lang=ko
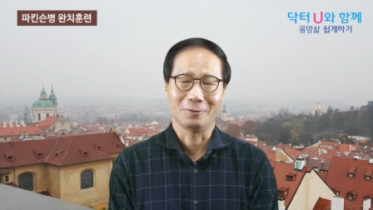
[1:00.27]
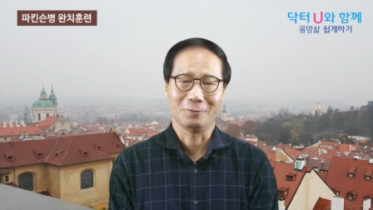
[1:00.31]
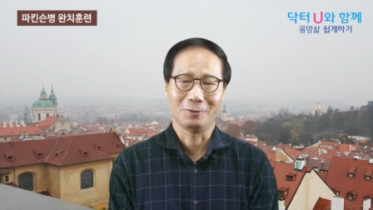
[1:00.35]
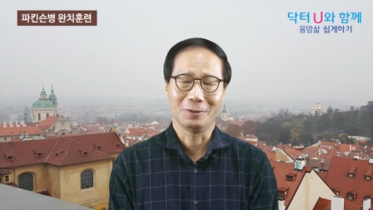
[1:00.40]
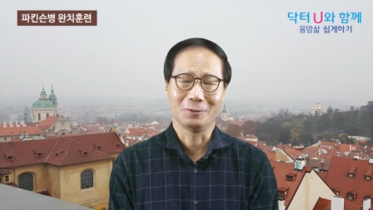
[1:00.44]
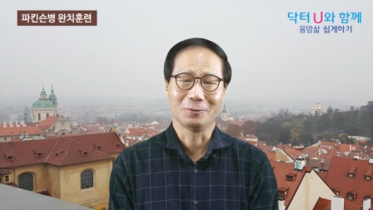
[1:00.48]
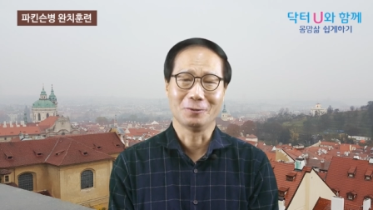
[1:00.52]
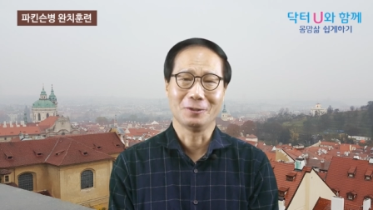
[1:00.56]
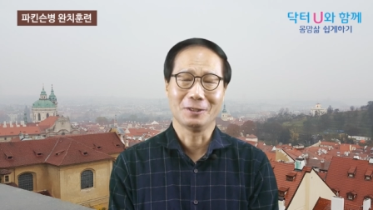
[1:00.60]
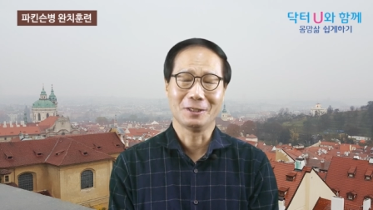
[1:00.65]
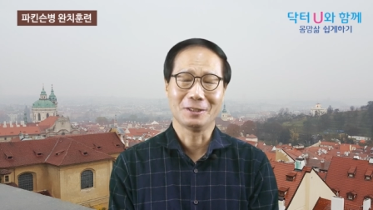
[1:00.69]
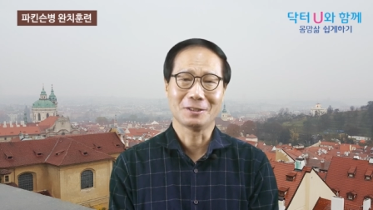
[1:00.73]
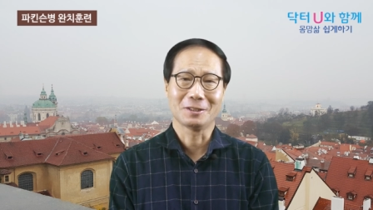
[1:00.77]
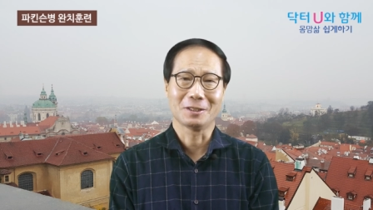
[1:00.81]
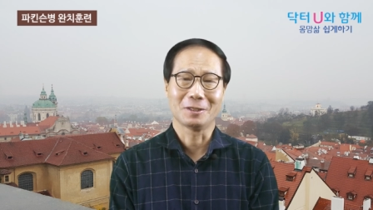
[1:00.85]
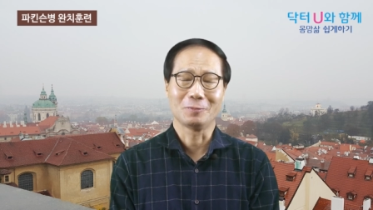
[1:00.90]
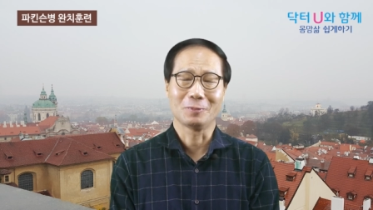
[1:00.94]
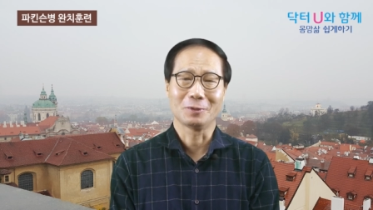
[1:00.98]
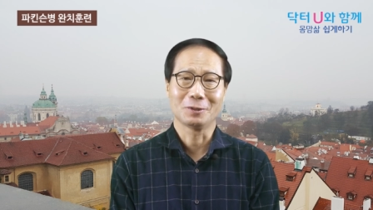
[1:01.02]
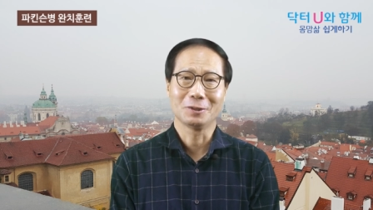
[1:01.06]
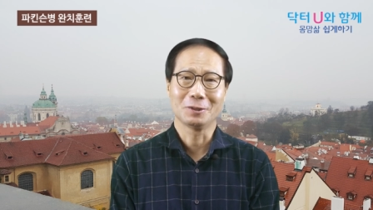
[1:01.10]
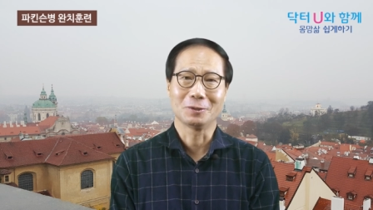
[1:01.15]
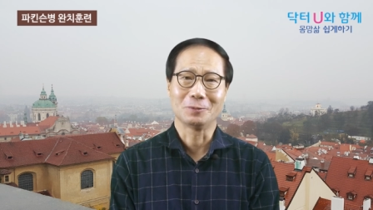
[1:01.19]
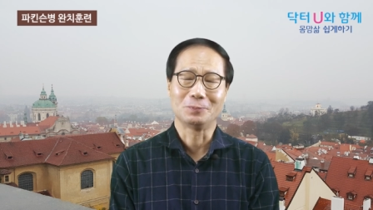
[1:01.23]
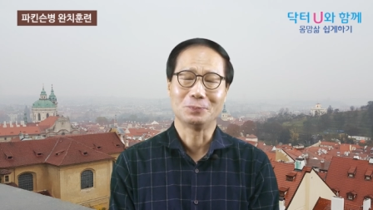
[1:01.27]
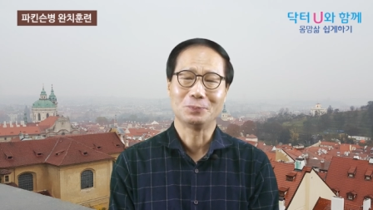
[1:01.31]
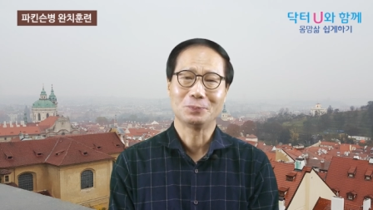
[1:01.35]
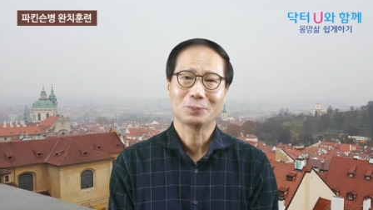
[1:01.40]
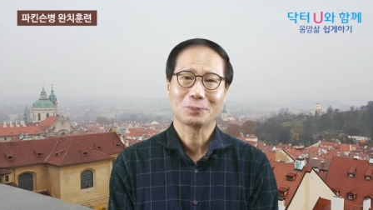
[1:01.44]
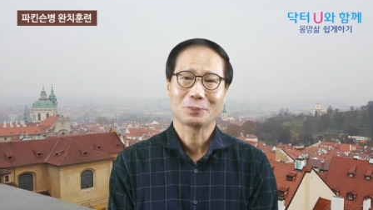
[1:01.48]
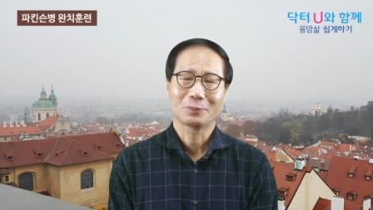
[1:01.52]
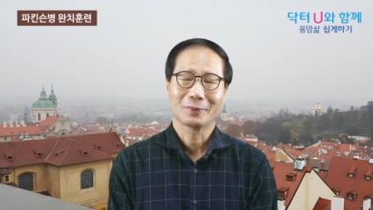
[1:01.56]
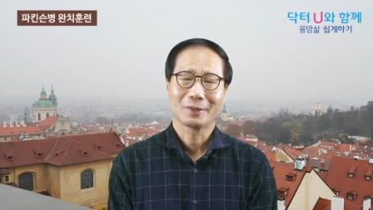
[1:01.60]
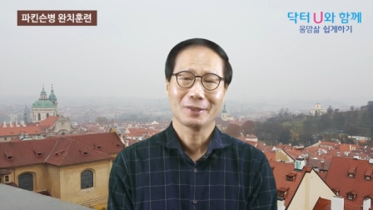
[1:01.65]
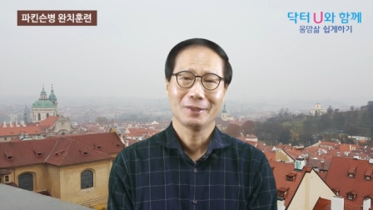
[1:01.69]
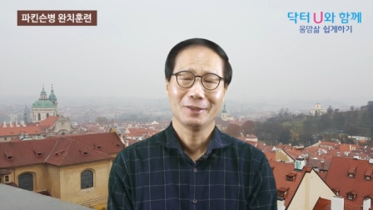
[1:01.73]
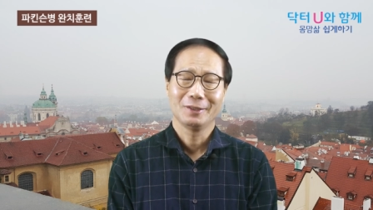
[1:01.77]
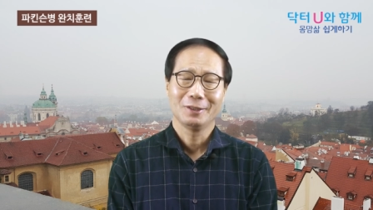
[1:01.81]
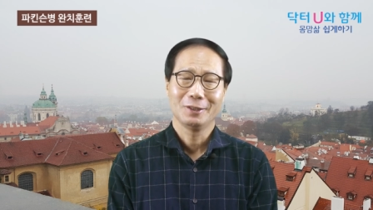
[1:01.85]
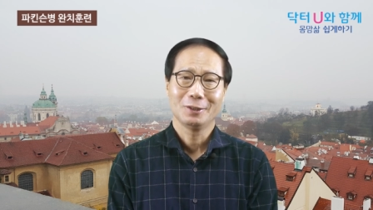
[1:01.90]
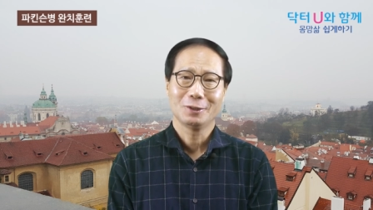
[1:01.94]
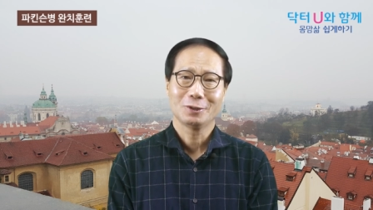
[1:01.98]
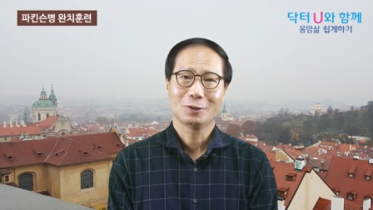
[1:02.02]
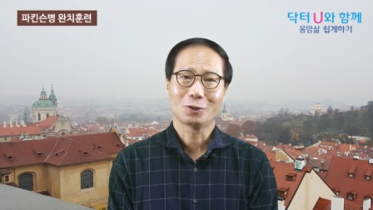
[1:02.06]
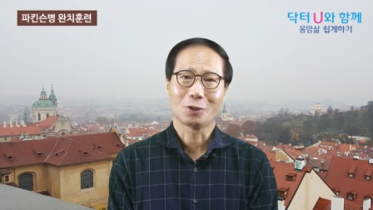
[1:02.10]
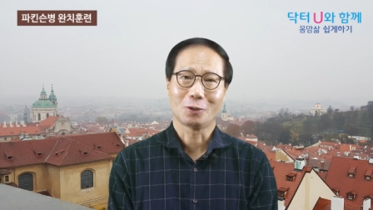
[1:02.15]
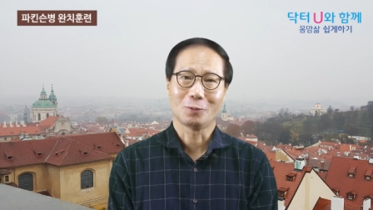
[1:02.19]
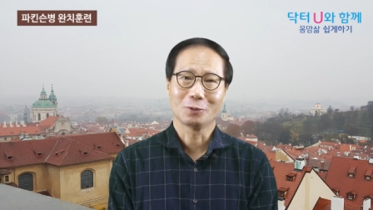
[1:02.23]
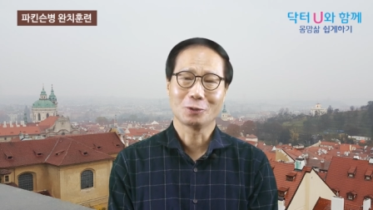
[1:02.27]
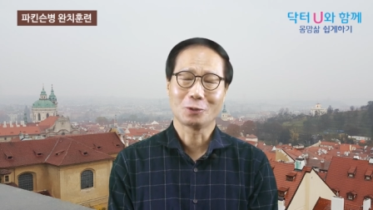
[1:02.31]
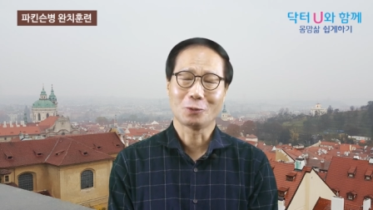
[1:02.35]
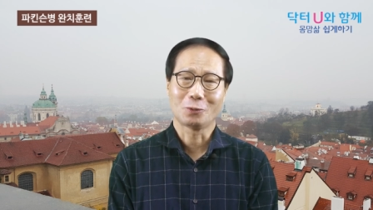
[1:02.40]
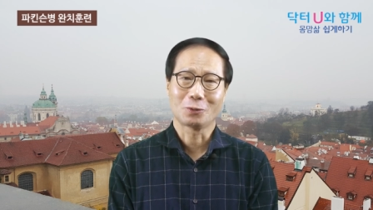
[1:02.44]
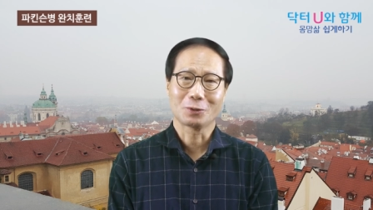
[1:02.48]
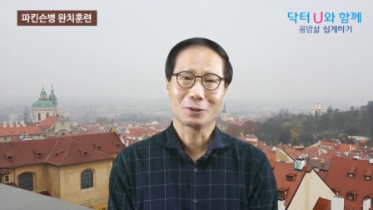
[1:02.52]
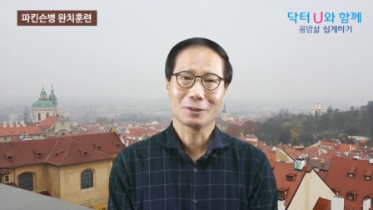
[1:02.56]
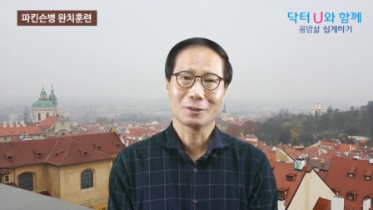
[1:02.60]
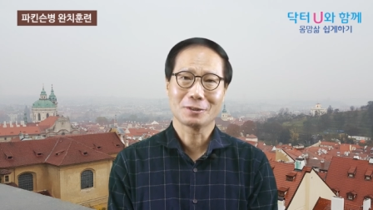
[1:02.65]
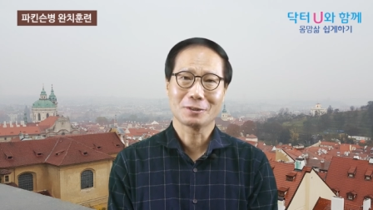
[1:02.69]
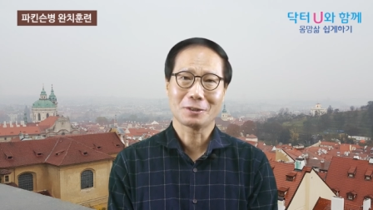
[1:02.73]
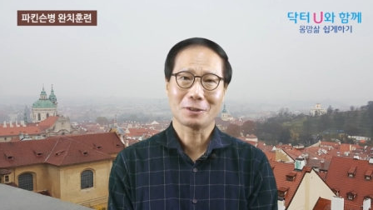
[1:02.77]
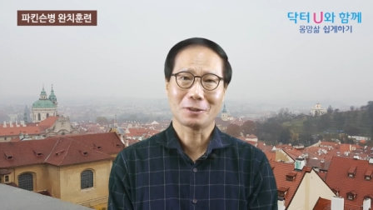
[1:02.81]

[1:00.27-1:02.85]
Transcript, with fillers: 왜 놀랐냐면은 저보다 어린